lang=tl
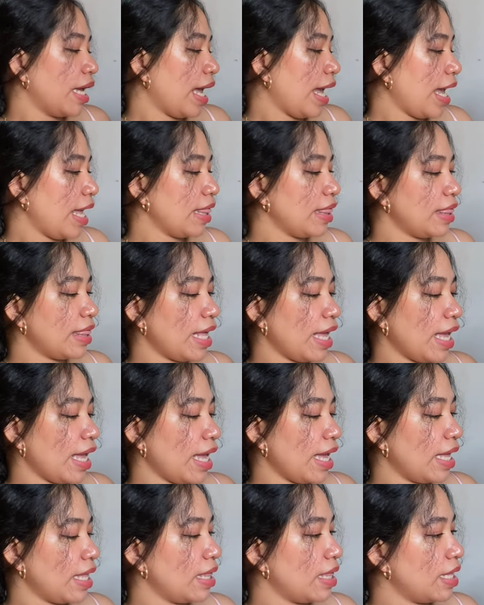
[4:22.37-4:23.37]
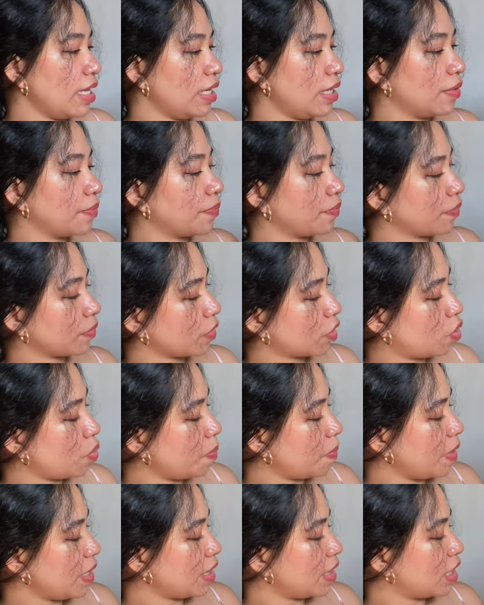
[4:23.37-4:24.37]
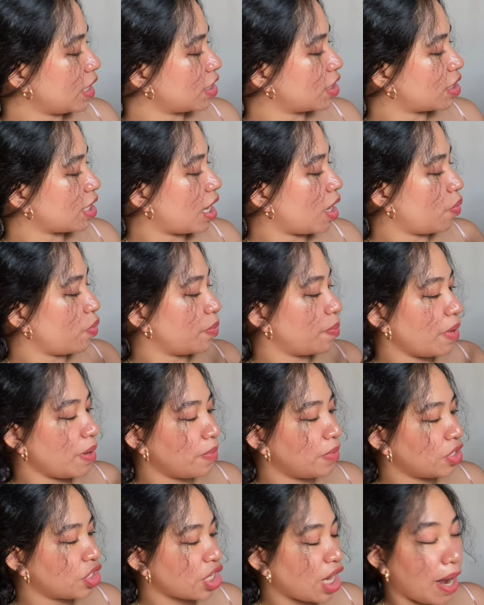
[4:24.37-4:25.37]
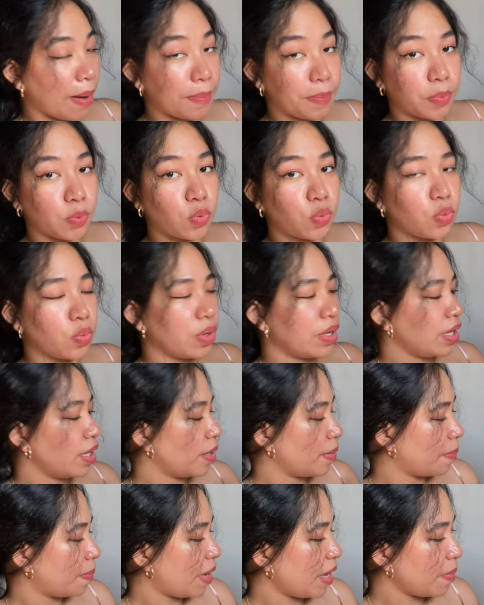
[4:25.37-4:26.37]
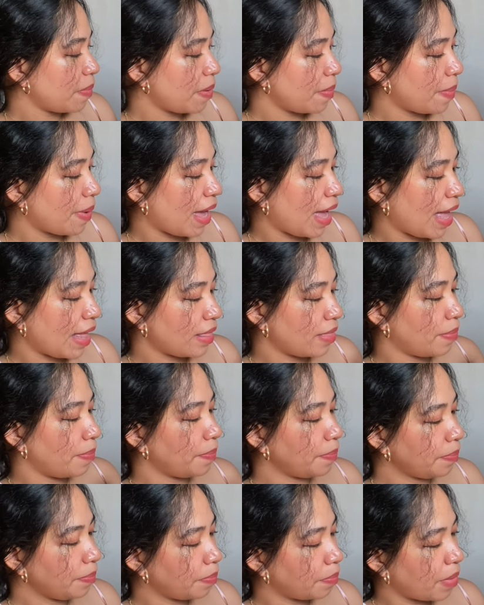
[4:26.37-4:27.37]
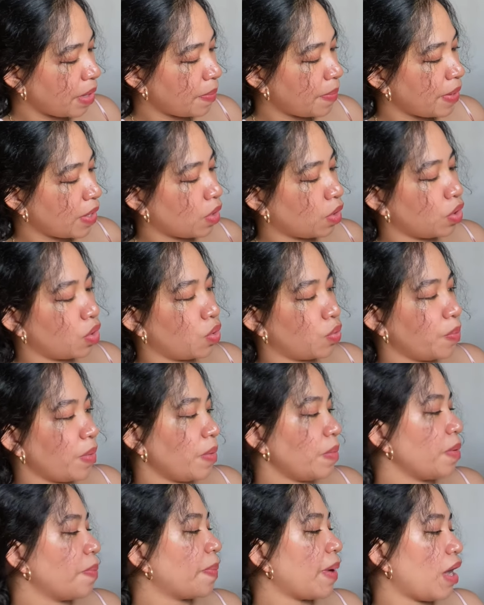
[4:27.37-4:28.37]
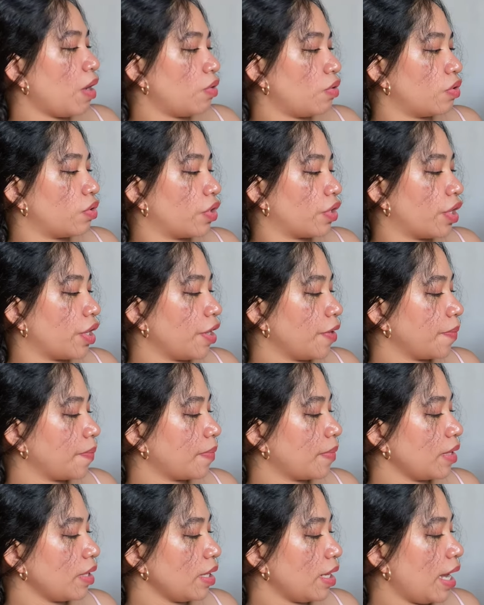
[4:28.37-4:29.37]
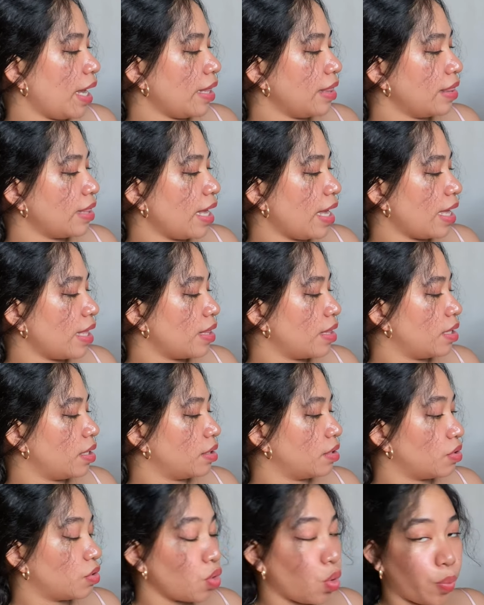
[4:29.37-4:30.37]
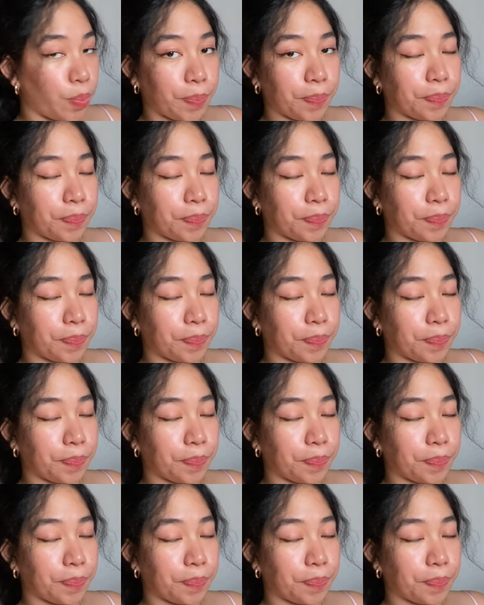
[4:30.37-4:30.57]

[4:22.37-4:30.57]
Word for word: And then, complete na siya with baby shampoo, baby bath, baby cologne, baby powder, and then soap.